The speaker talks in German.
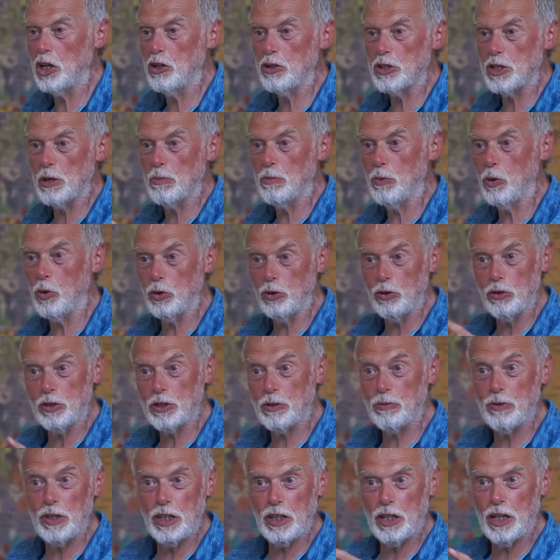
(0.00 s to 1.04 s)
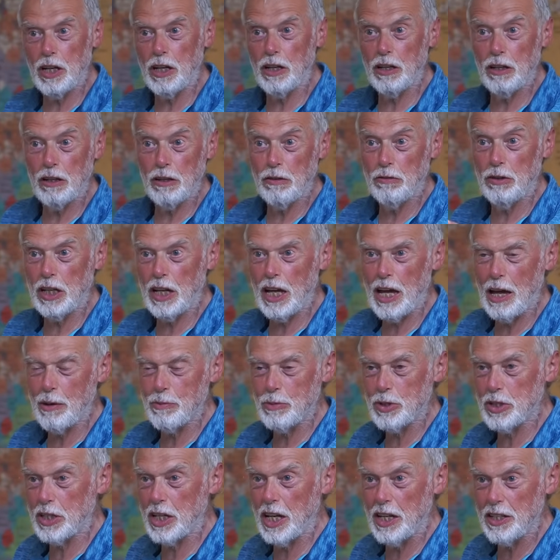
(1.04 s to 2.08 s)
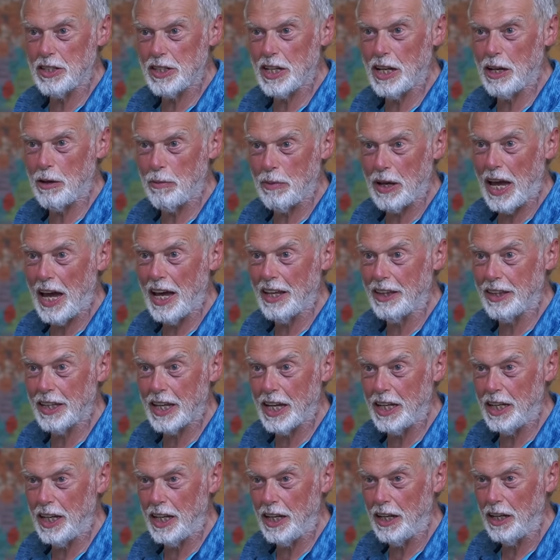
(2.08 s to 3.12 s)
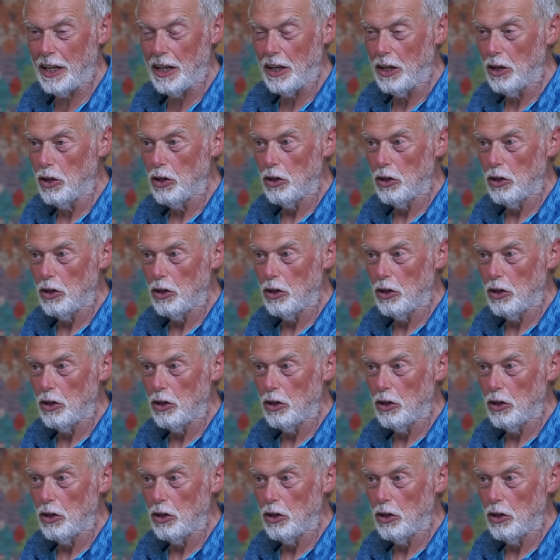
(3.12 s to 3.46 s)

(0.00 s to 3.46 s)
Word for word: in unserem Modus, wie der, wie der Hamster in seinem Rad drinnen.